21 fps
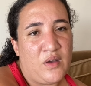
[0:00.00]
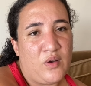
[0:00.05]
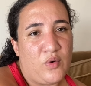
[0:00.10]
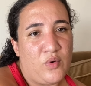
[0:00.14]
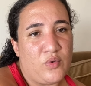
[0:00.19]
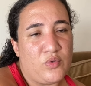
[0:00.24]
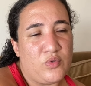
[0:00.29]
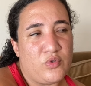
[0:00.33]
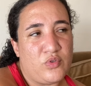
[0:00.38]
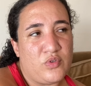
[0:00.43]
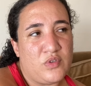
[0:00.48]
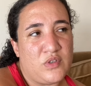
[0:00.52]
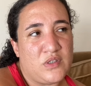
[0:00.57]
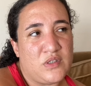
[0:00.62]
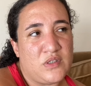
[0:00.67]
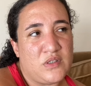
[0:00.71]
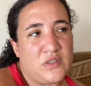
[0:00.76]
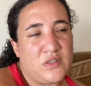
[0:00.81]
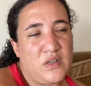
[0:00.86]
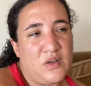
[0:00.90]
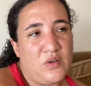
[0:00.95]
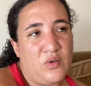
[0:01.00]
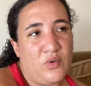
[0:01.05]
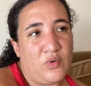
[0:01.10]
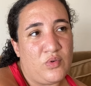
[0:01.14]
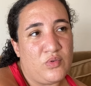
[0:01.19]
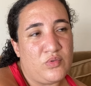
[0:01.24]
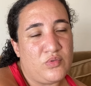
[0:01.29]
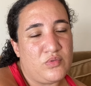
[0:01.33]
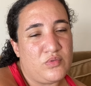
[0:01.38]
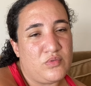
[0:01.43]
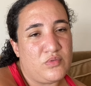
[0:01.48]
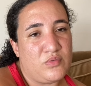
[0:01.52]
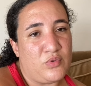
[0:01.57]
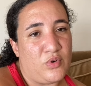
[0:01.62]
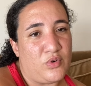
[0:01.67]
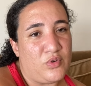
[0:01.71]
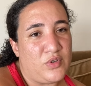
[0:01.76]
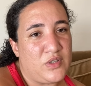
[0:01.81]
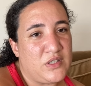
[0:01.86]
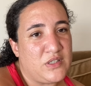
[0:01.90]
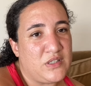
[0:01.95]
Onun dışında o
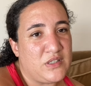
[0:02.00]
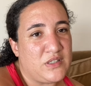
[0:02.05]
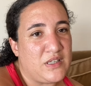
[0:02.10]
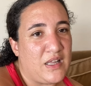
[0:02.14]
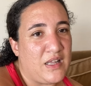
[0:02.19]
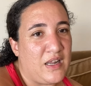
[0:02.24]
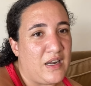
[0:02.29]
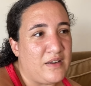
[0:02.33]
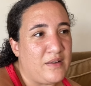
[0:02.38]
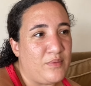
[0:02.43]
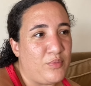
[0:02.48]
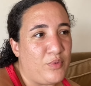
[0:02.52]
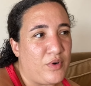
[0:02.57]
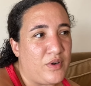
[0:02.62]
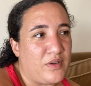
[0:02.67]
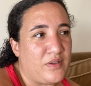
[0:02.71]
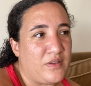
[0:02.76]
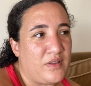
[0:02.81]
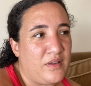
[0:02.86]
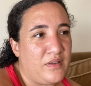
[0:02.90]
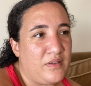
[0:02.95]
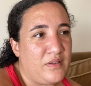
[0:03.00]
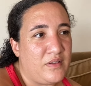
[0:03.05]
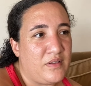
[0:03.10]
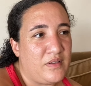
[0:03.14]
dört kişilik şeylerdi bu arada.